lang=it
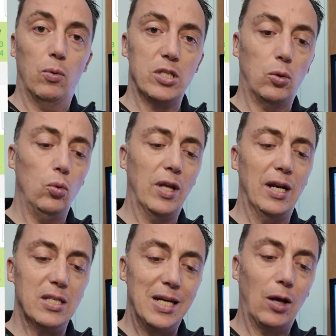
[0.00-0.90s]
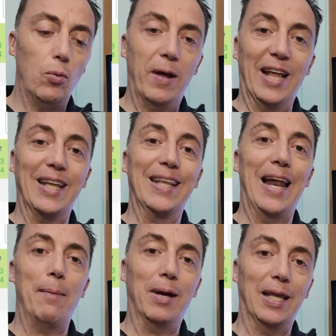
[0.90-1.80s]
Questa è tutta energia recuperata
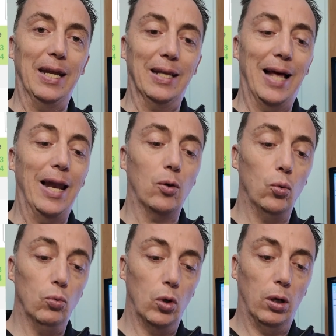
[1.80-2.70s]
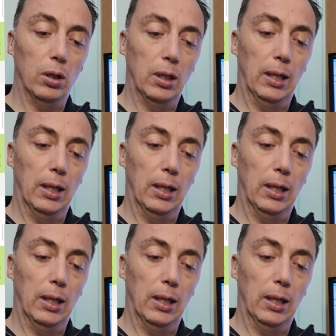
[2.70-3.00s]
dalla batteria, dall'accumulo.